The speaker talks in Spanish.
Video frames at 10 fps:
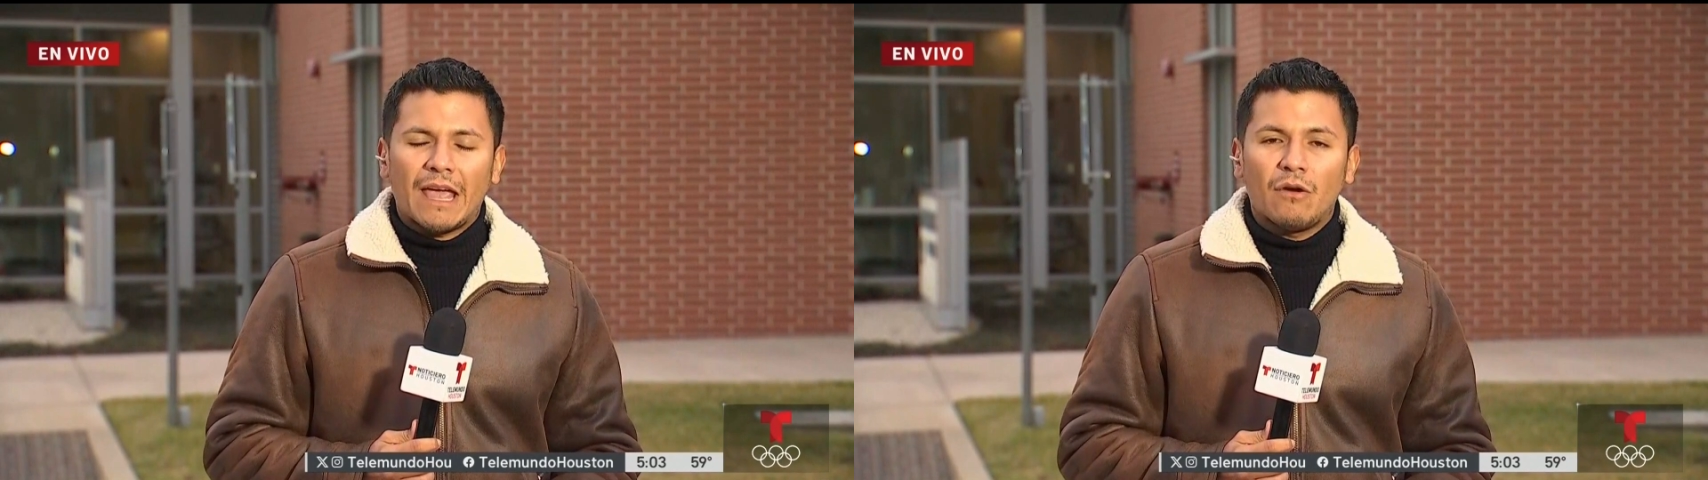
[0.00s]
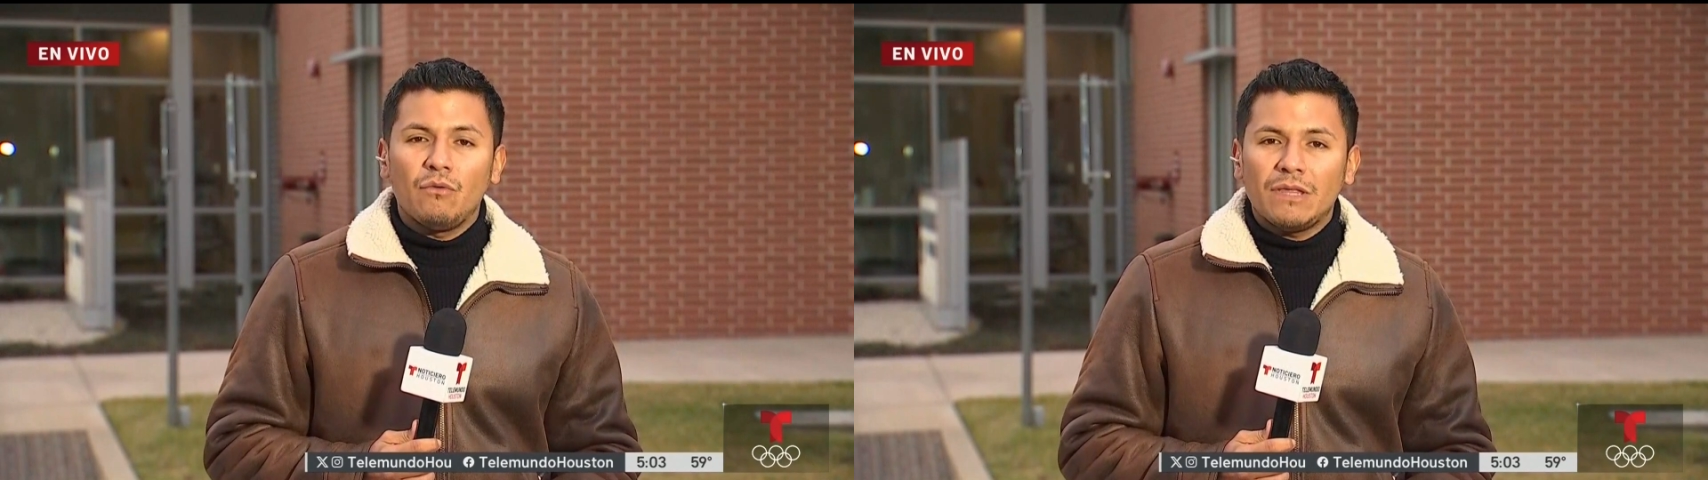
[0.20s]

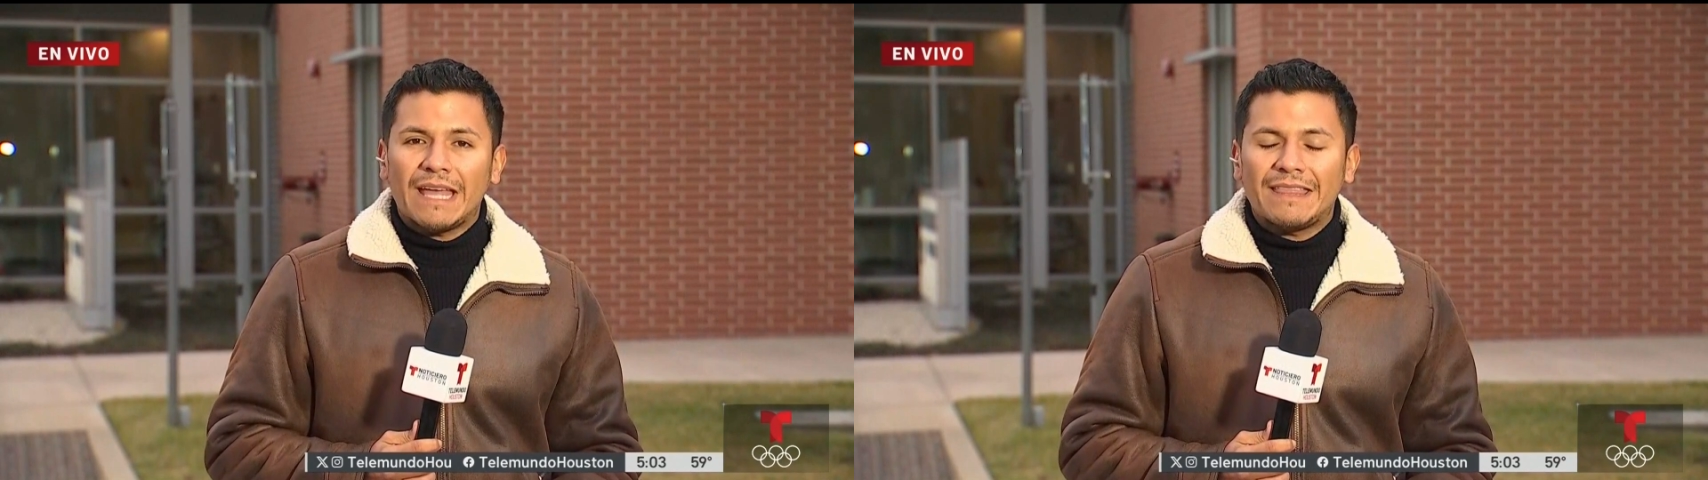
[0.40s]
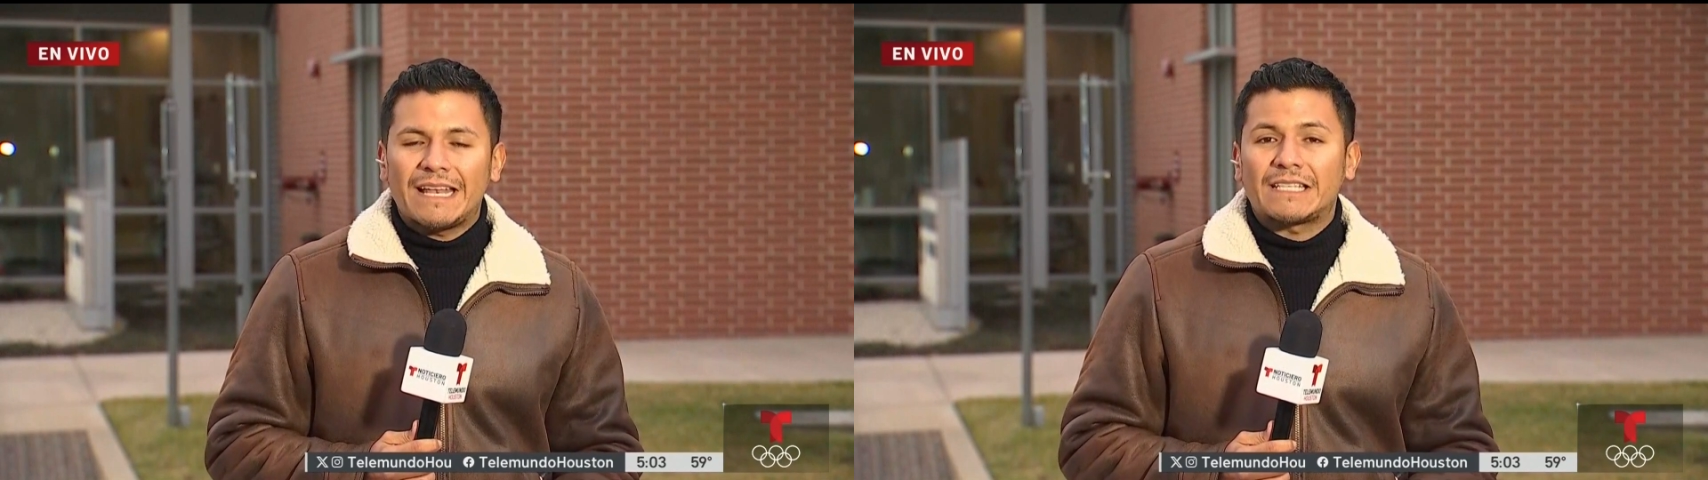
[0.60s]
en
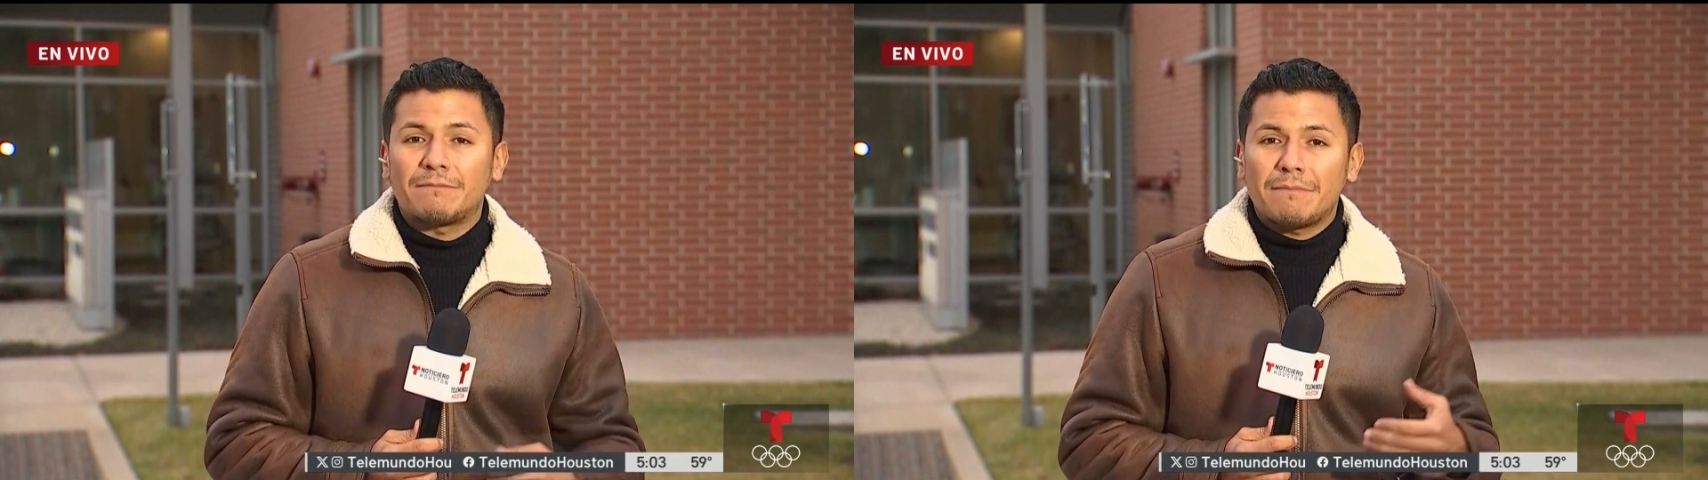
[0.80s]
una de las